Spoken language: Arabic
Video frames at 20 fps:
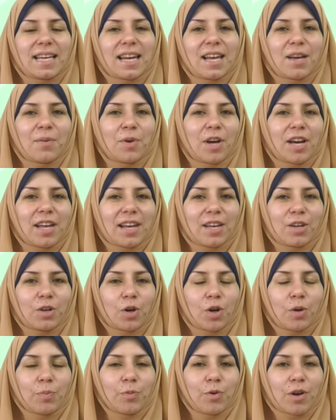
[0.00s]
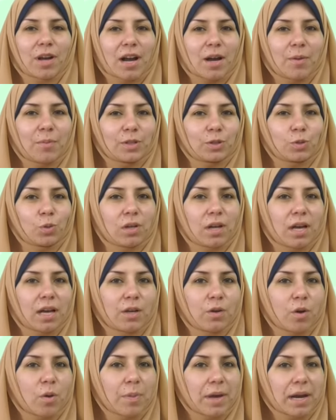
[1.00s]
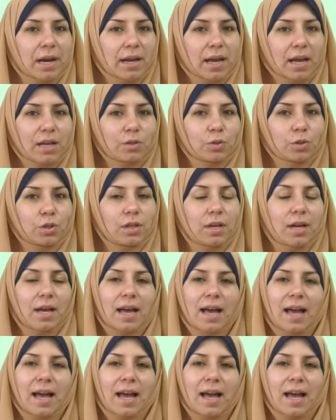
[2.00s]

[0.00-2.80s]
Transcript: السلام عليكم ورحمة الله وبركاته